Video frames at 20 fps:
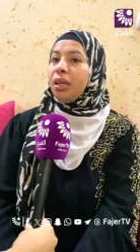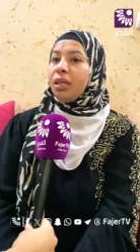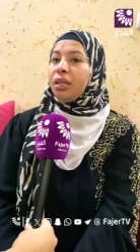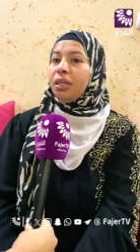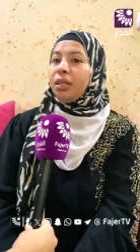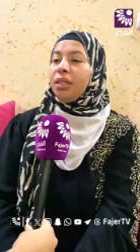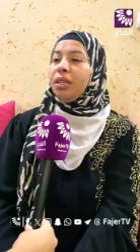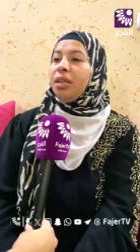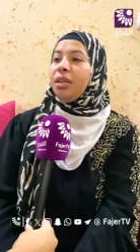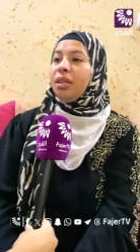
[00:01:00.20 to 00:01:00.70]

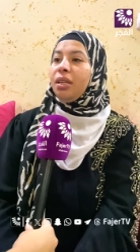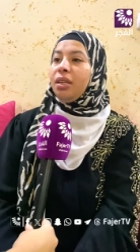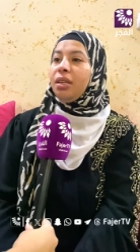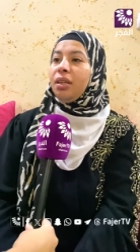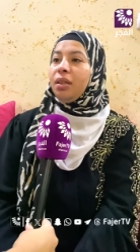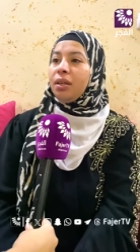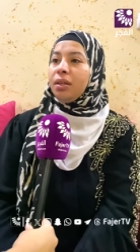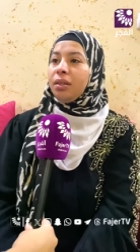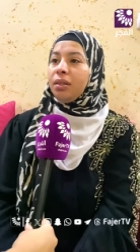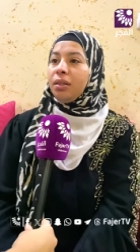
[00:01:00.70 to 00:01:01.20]
ركعتين
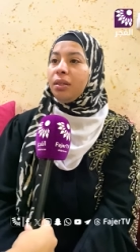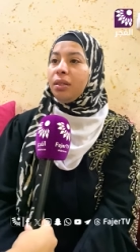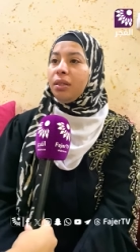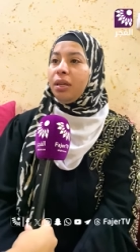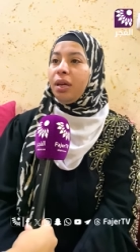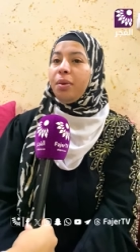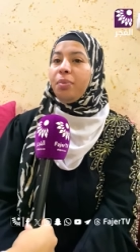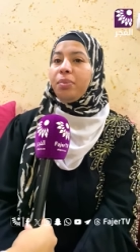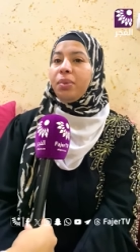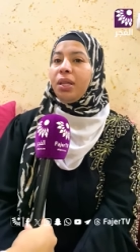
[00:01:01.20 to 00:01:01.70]
لله
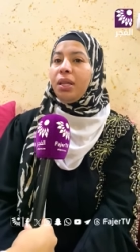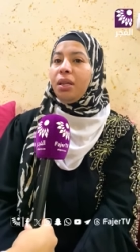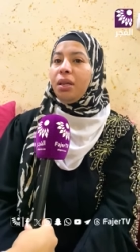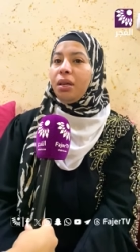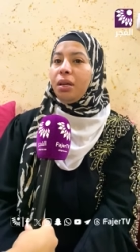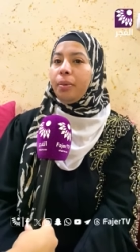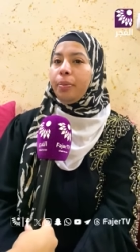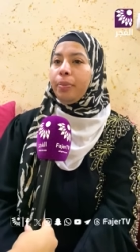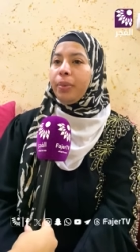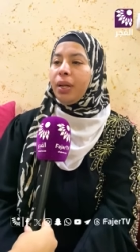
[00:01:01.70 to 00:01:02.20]
الحمد لله
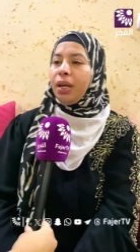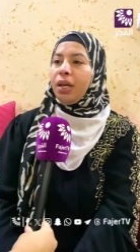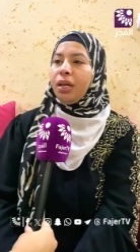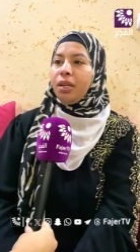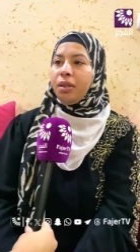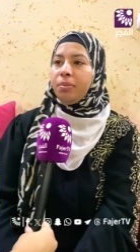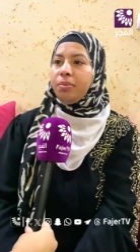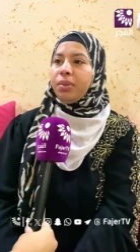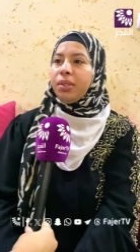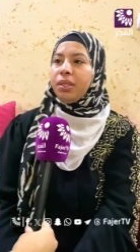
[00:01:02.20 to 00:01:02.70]
رب
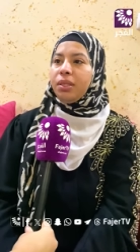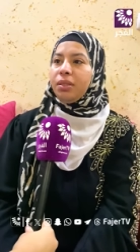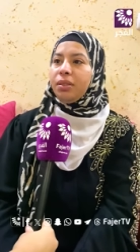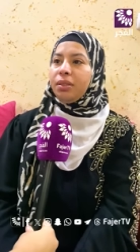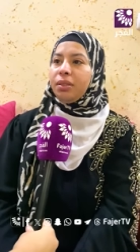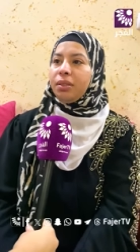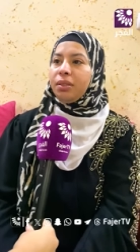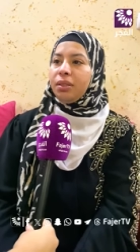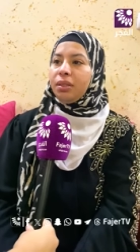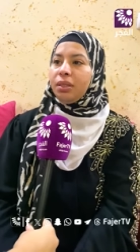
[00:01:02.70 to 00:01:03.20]
العالمين
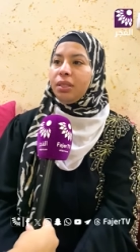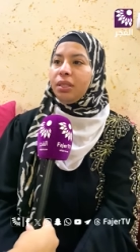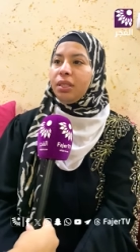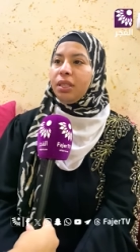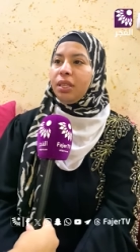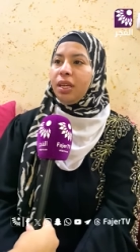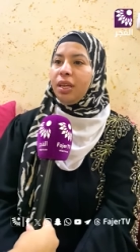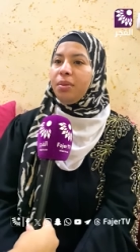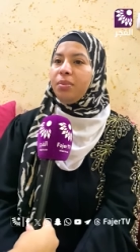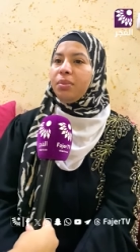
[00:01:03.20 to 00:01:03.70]

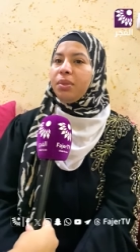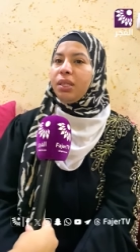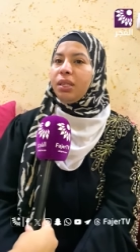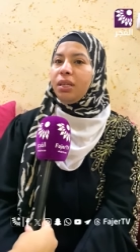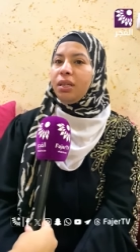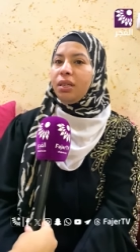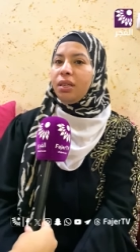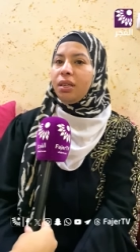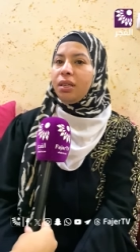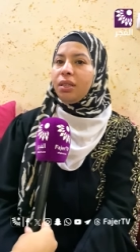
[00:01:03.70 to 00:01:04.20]
الحمد
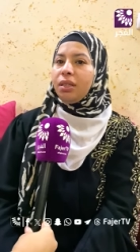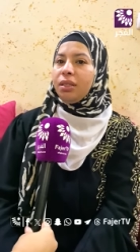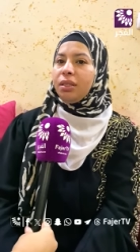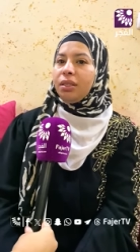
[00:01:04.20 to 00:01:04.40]
لله